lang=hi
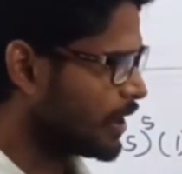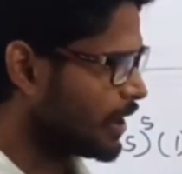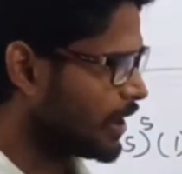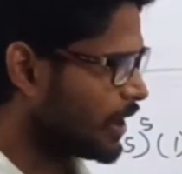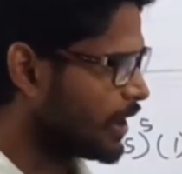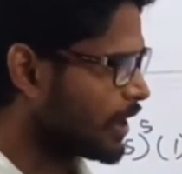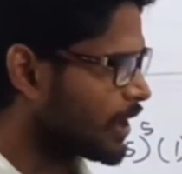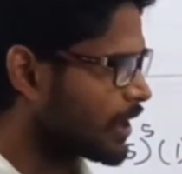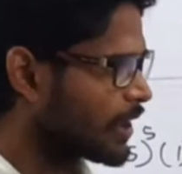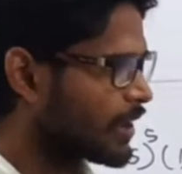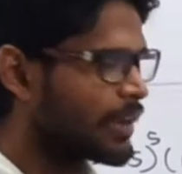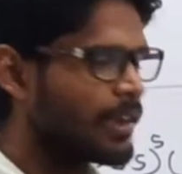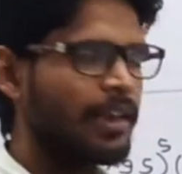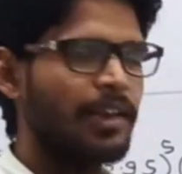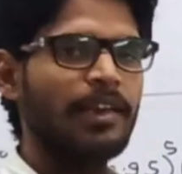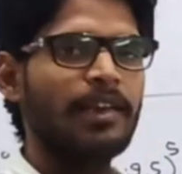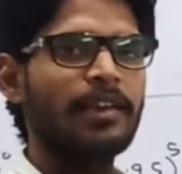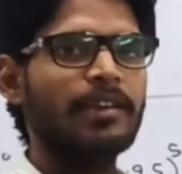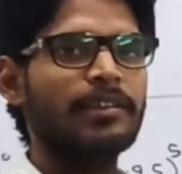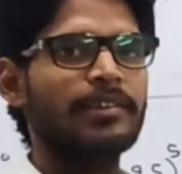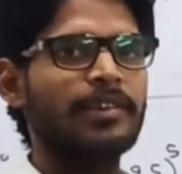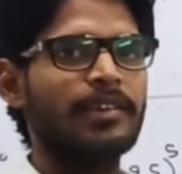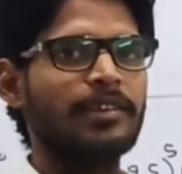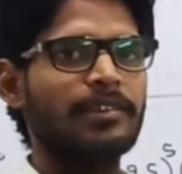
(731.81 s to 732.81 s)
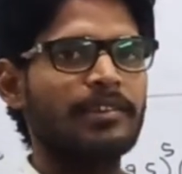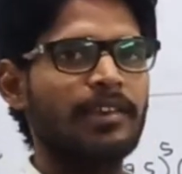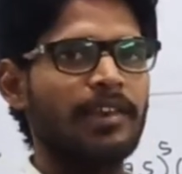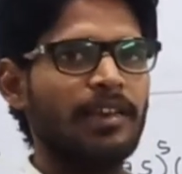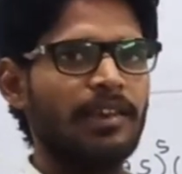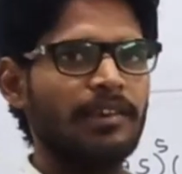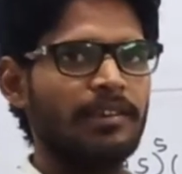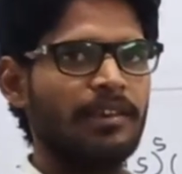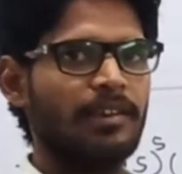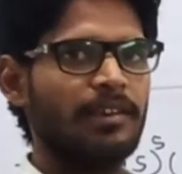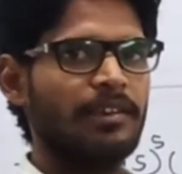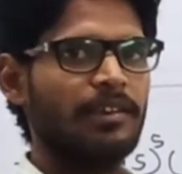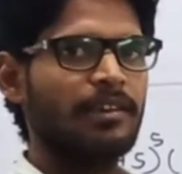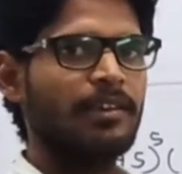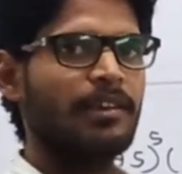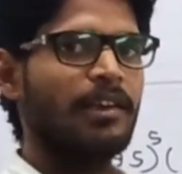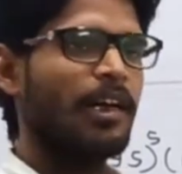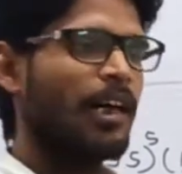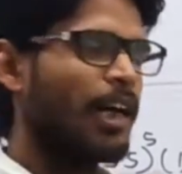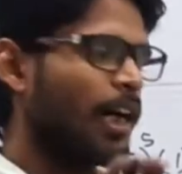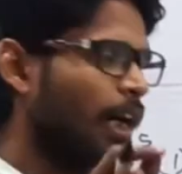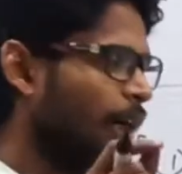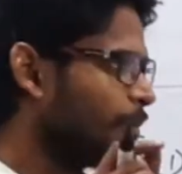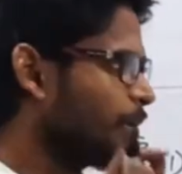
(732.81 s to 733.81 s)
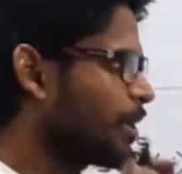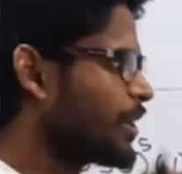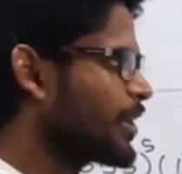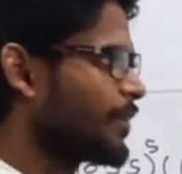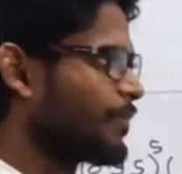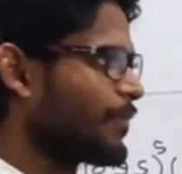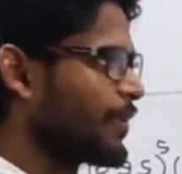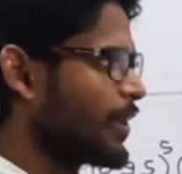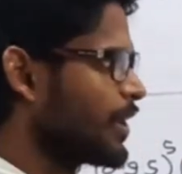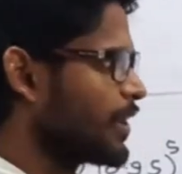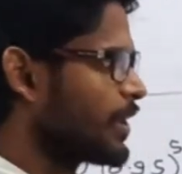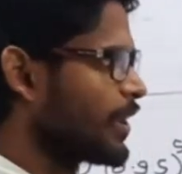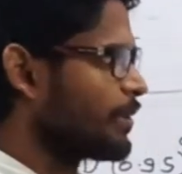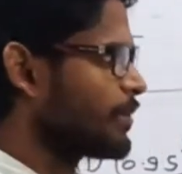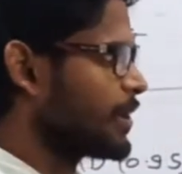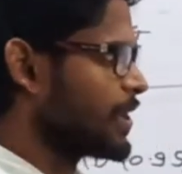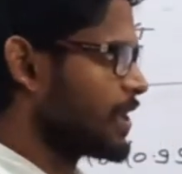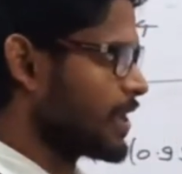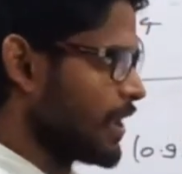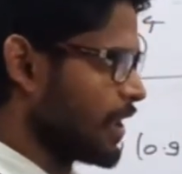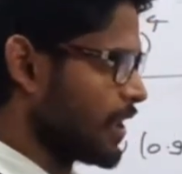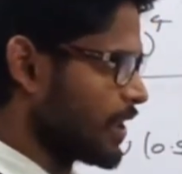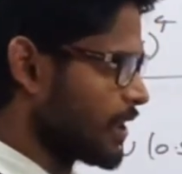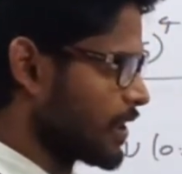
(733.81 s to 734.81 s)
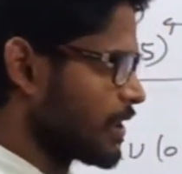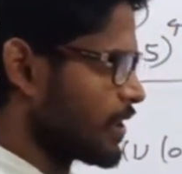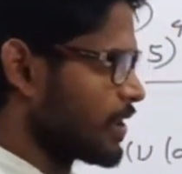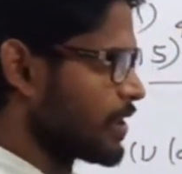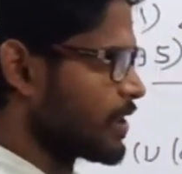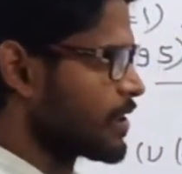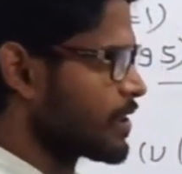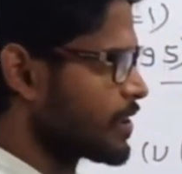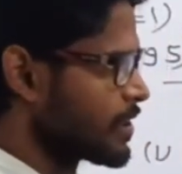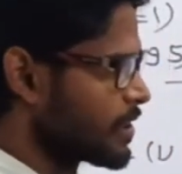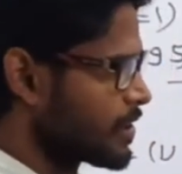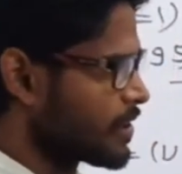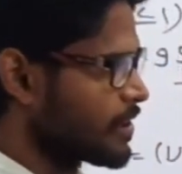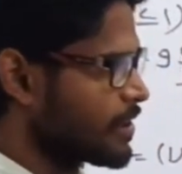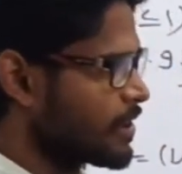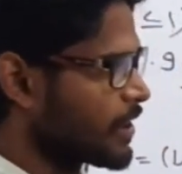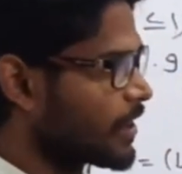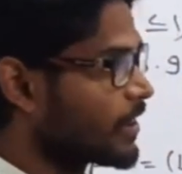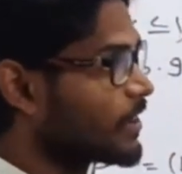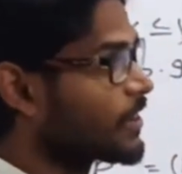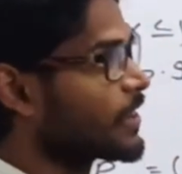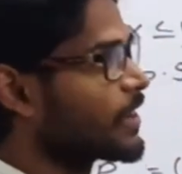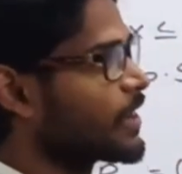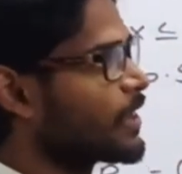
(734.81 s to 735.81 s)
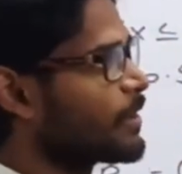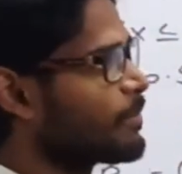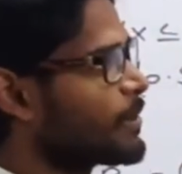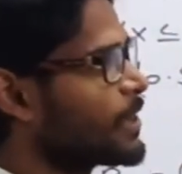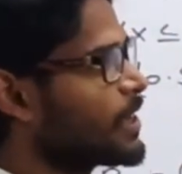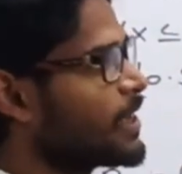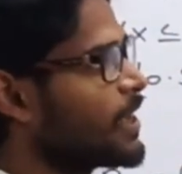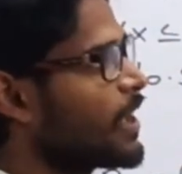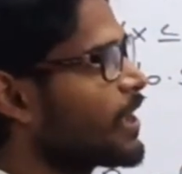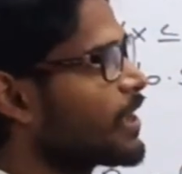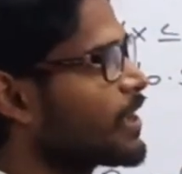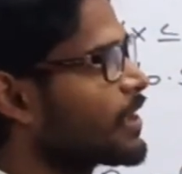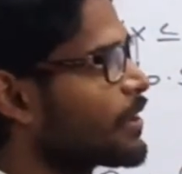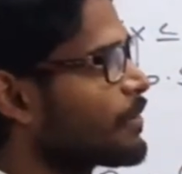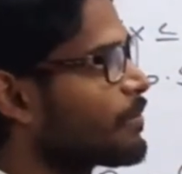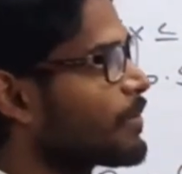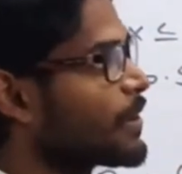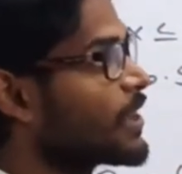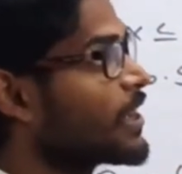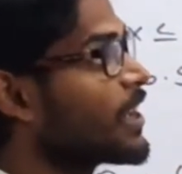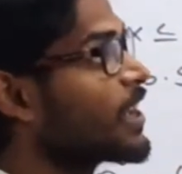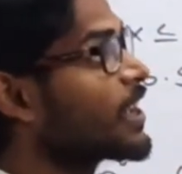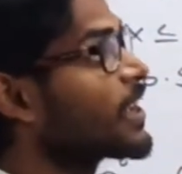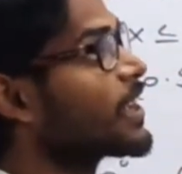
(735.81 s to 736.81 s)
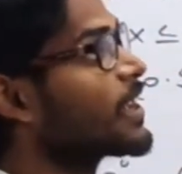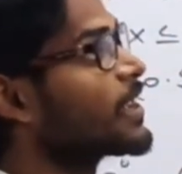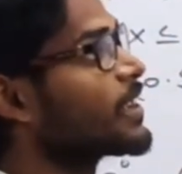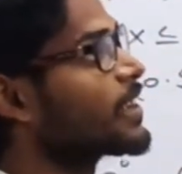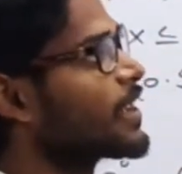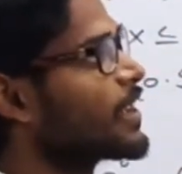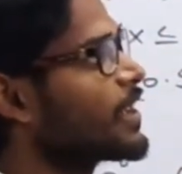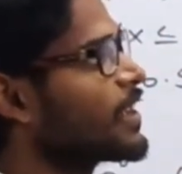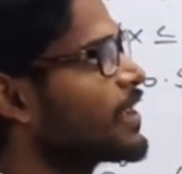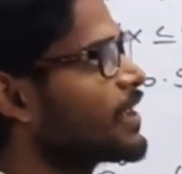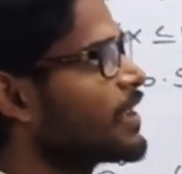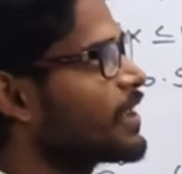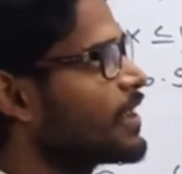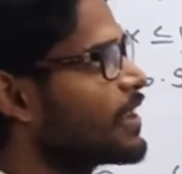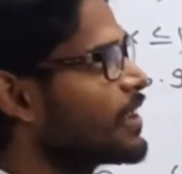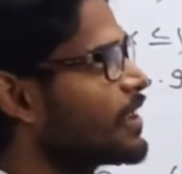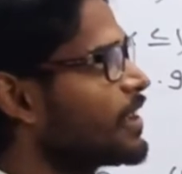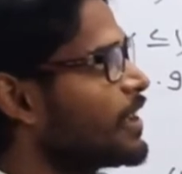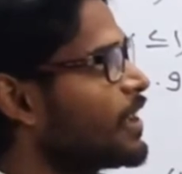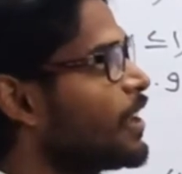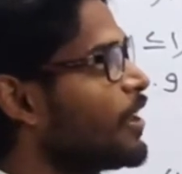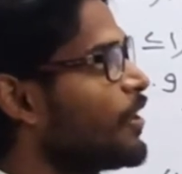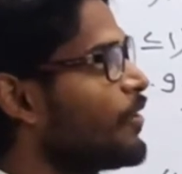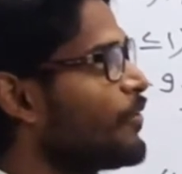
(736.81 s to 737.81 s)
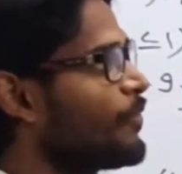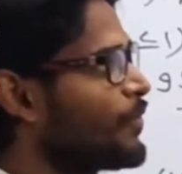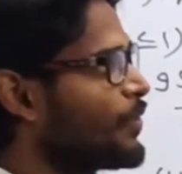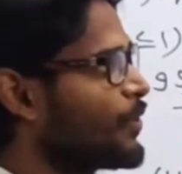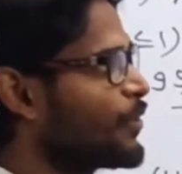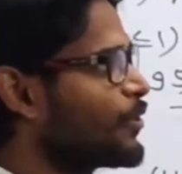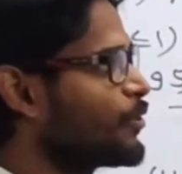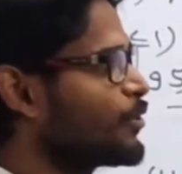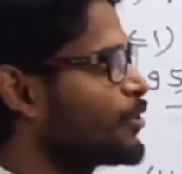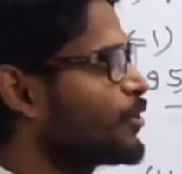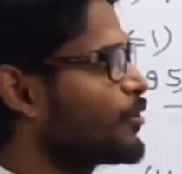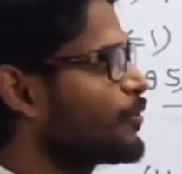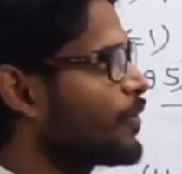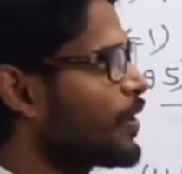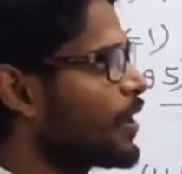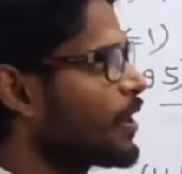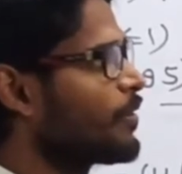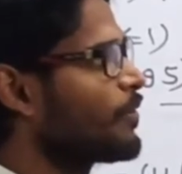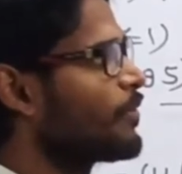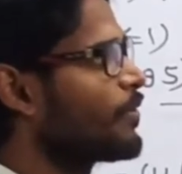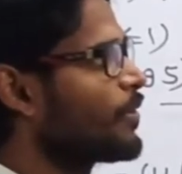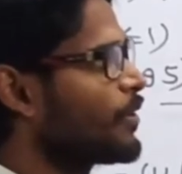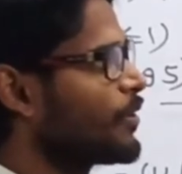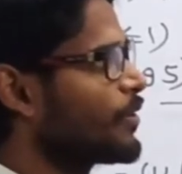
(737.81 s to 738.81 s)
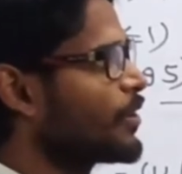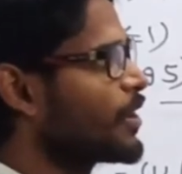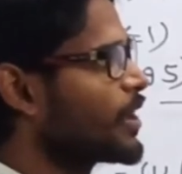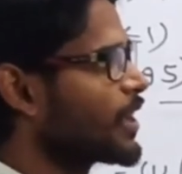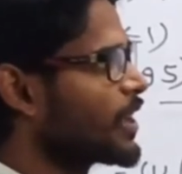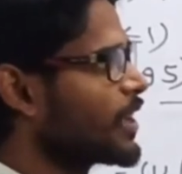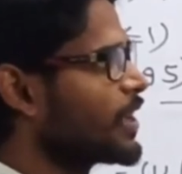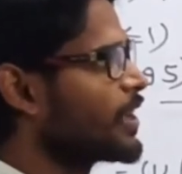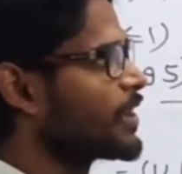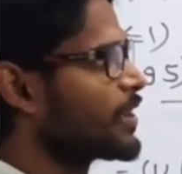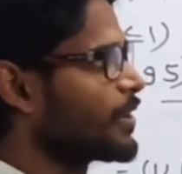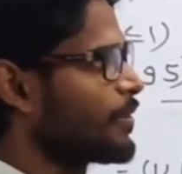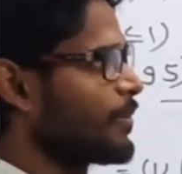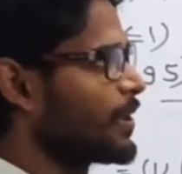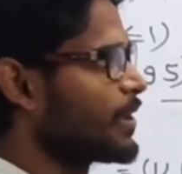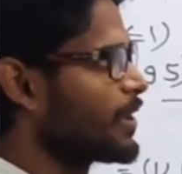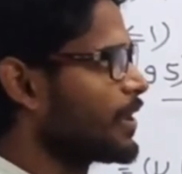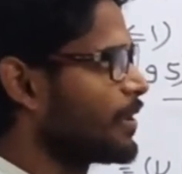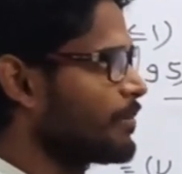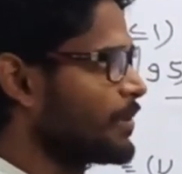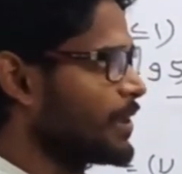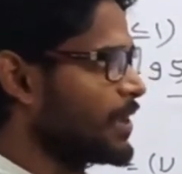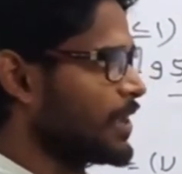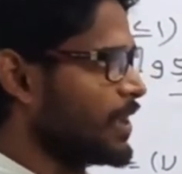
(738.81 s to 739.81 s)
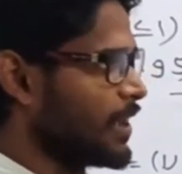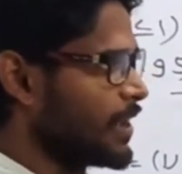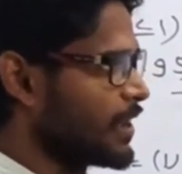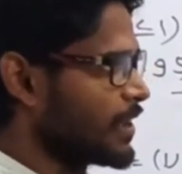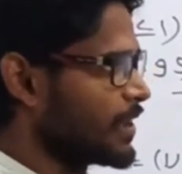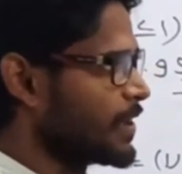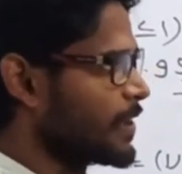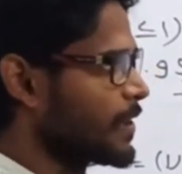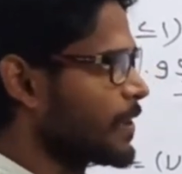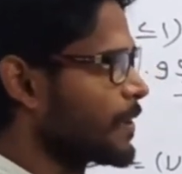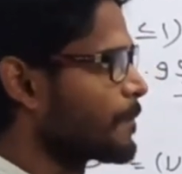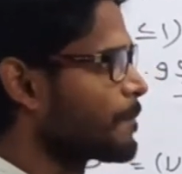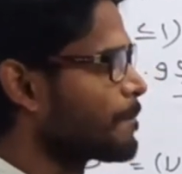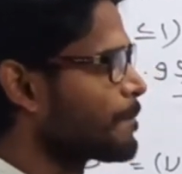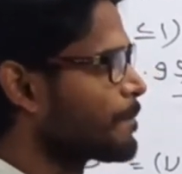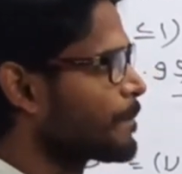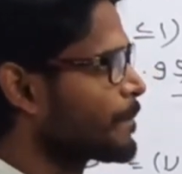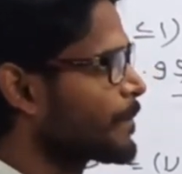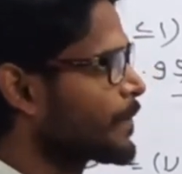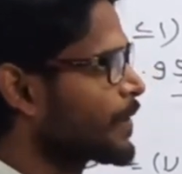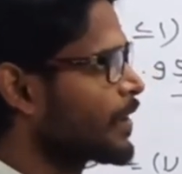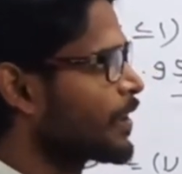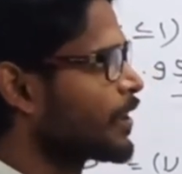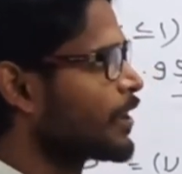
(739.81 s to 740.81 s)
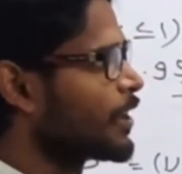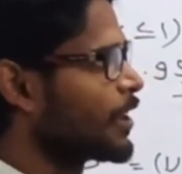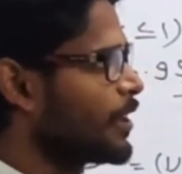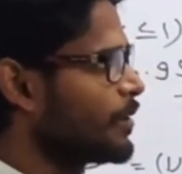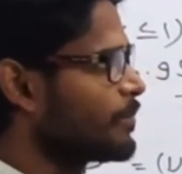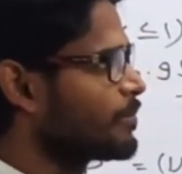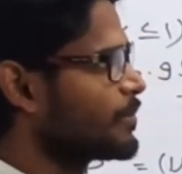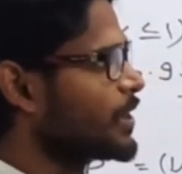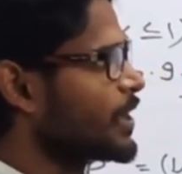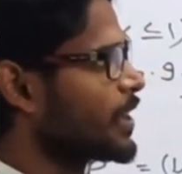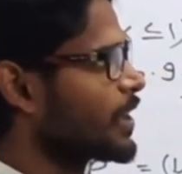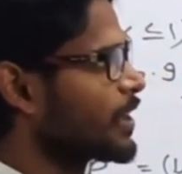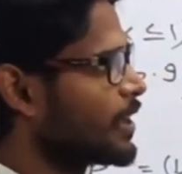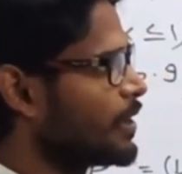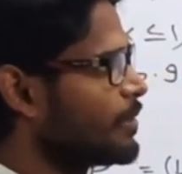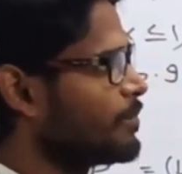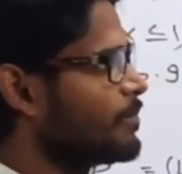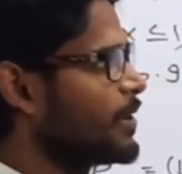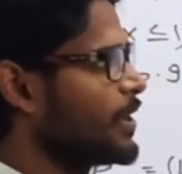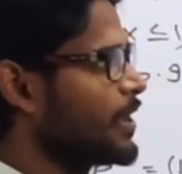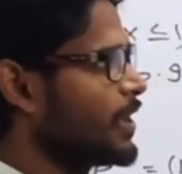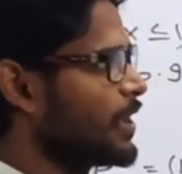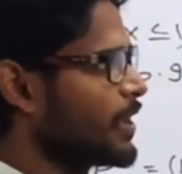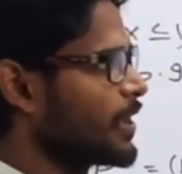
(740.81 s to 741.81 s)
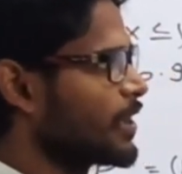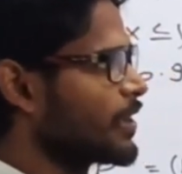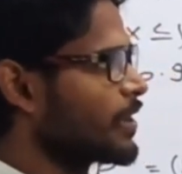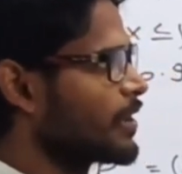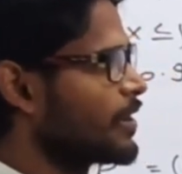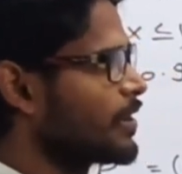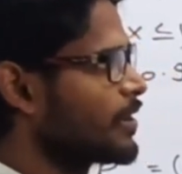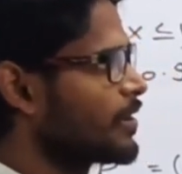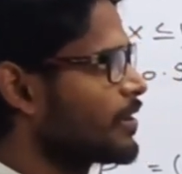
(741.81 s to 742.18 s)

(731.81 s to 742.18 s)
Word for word: एक या एक से ज़्यादा हमें सफलता मिल जाएगी किसकी मिल जाएगी सफलता किसके लिए फ्यूज बल्ब होने के लिए सफलता मिल जाएगी कम से कम एक